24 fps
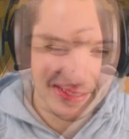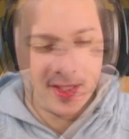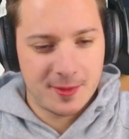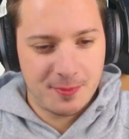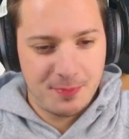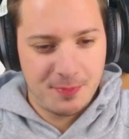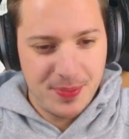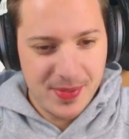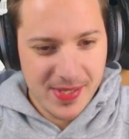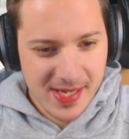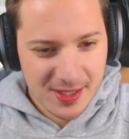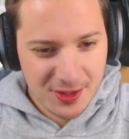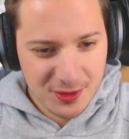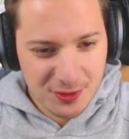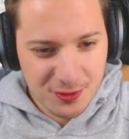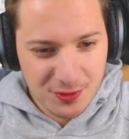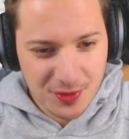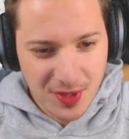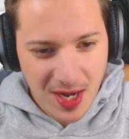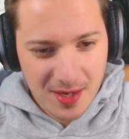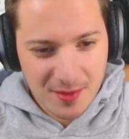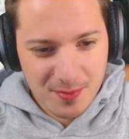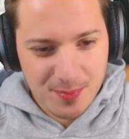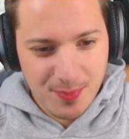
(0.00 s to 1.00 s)

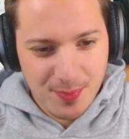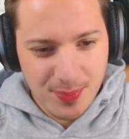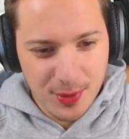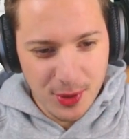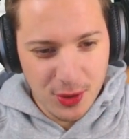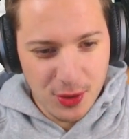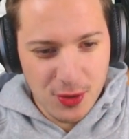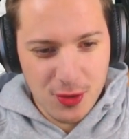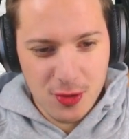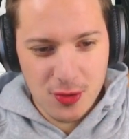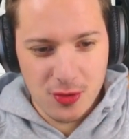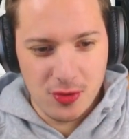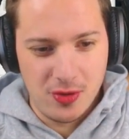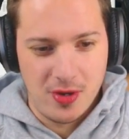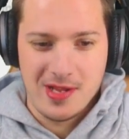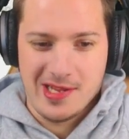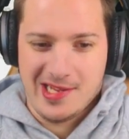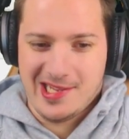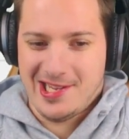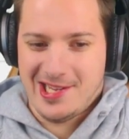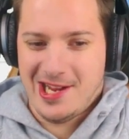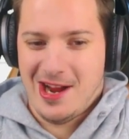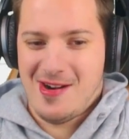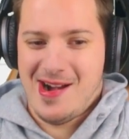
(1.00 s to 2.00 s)
Speedrun Blue.
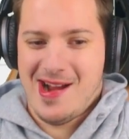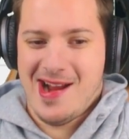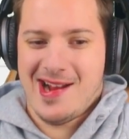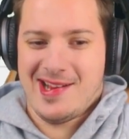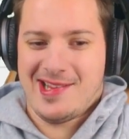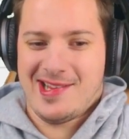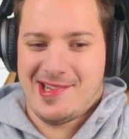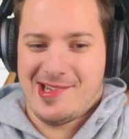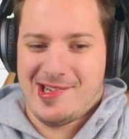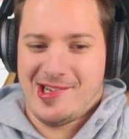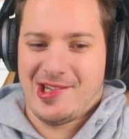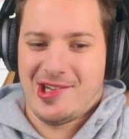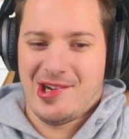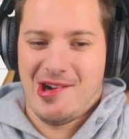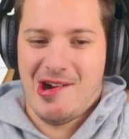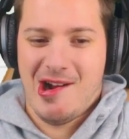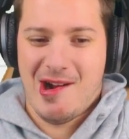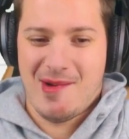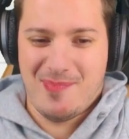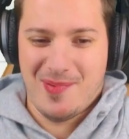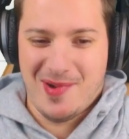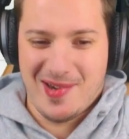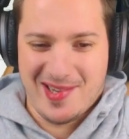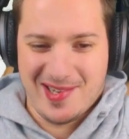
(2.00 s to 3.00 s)
Sorry it's
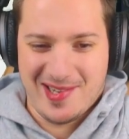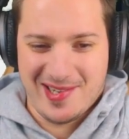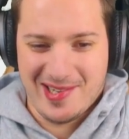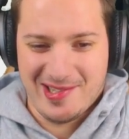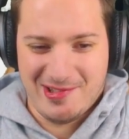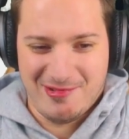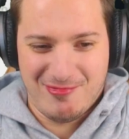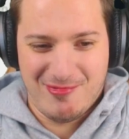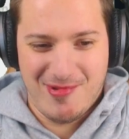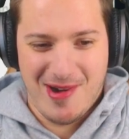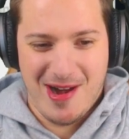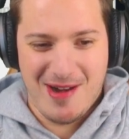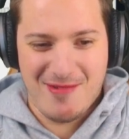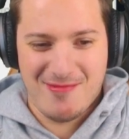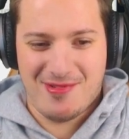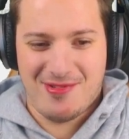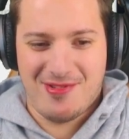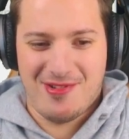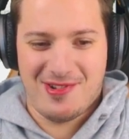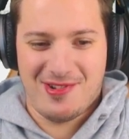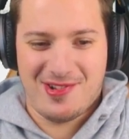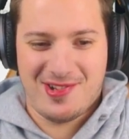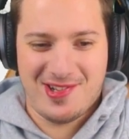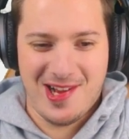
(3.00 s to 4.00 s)
short, but just run
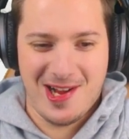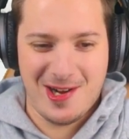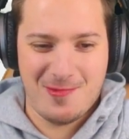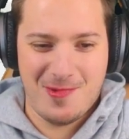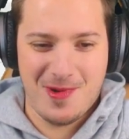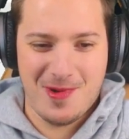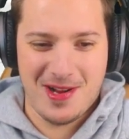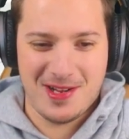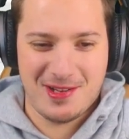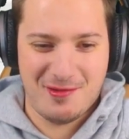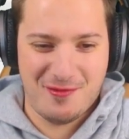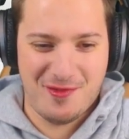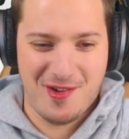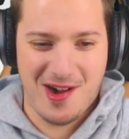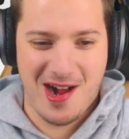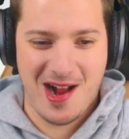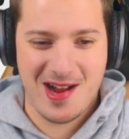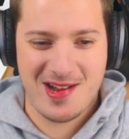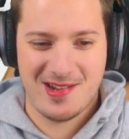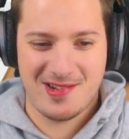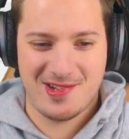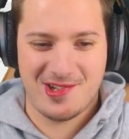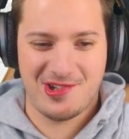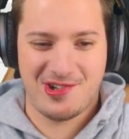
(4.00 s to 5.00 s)
with your Segway as
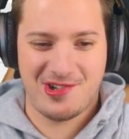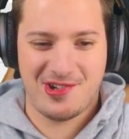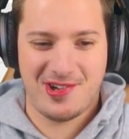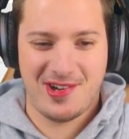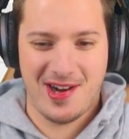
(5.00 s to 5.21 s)
fast as you